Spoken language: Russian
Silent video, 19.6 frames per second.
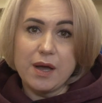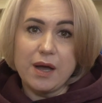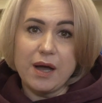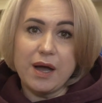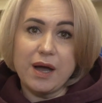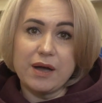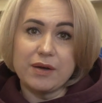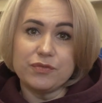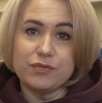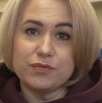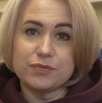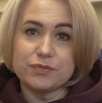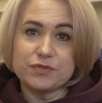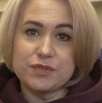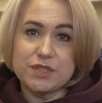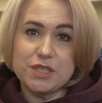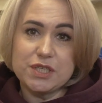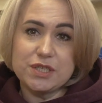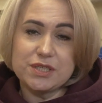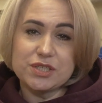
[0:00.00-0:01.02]
А
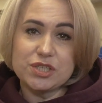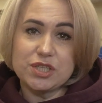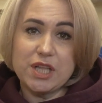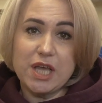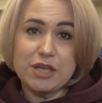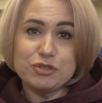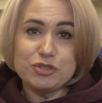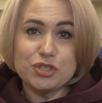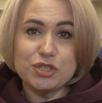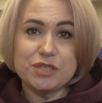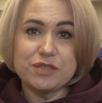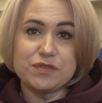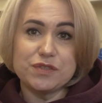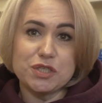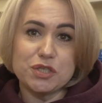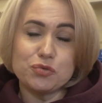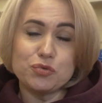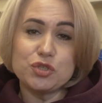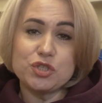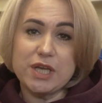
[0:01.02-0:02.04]
все желающие и
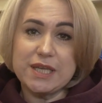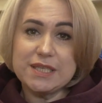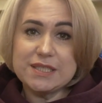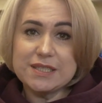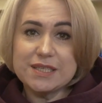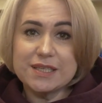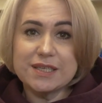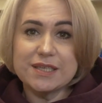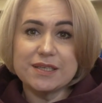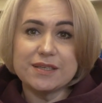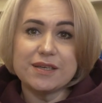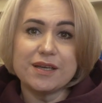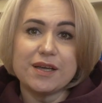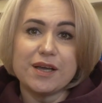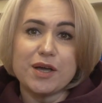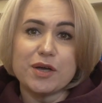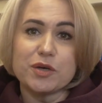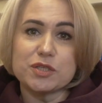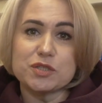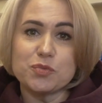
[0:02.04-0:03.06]
все участники
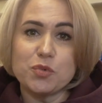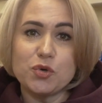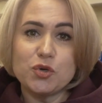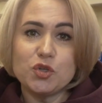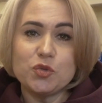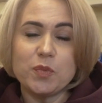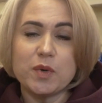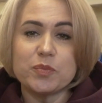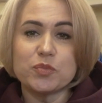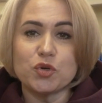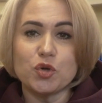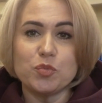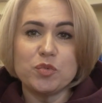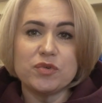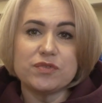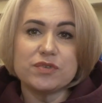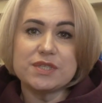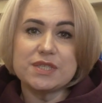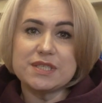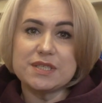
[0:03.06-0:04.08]
смогут
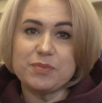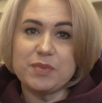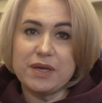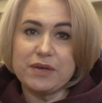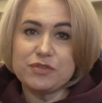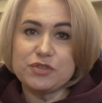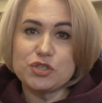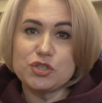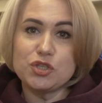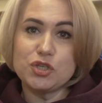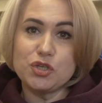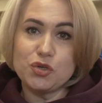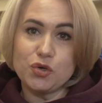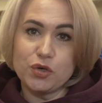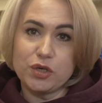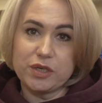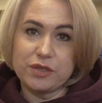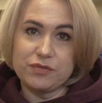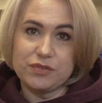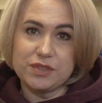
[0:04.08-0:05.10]
попробовать себя в
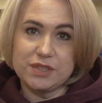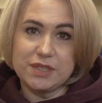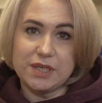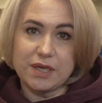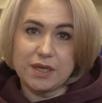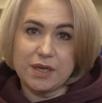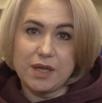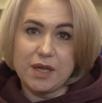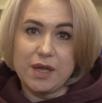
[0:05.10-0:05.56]
четырех видах –